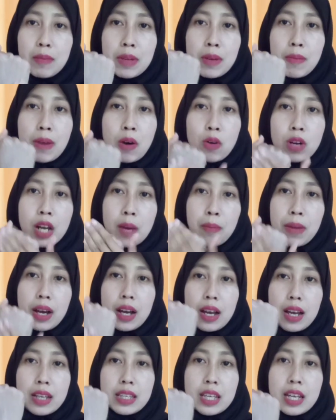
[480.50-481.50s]
berbaur apa
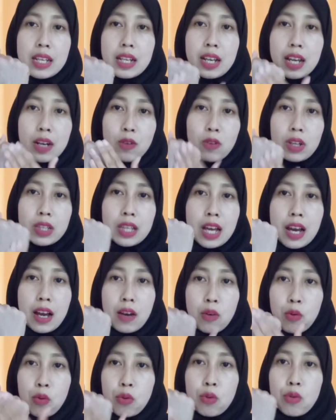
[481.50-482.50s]
enggaknya dengan kulit
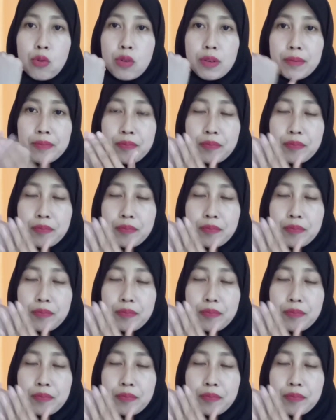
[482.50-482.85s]
aku